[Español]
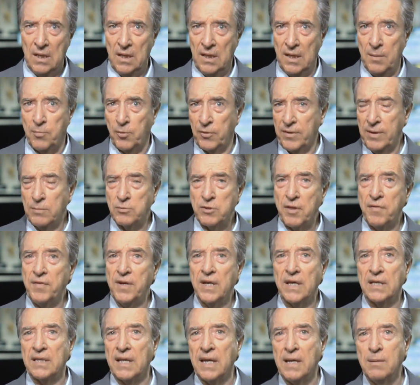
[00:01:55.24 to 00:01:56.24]
Y podríamos
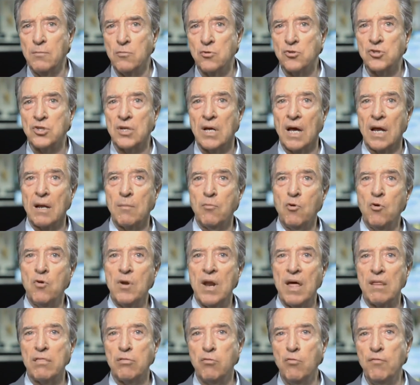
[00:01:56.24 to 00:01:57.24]
decir que tenemos
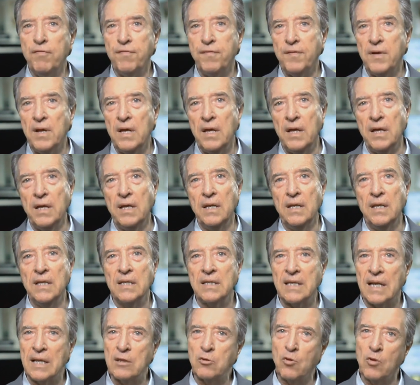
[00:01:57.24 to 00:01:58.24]
carbón, azufre y
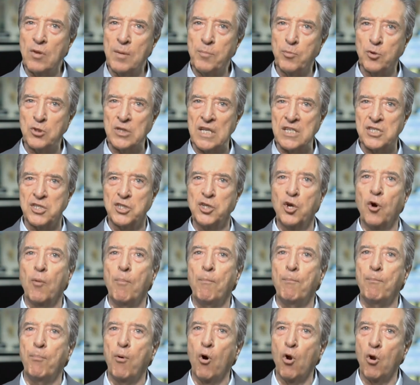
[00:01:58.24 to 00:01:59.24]
nitrato de potasio,
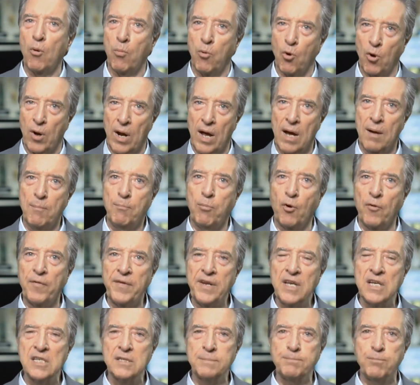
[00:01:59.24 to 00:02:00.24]
pólvora,
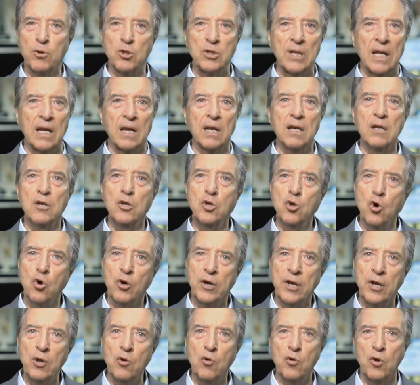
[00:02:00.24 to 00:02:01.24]
podría explotar. No
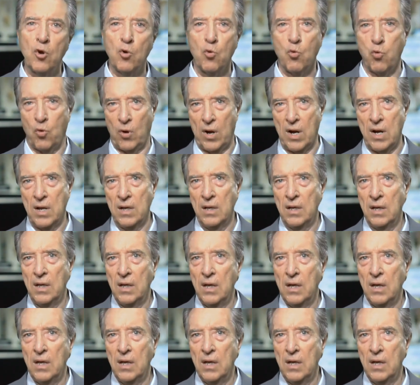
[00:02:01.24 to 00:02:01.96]
creo que ocurra.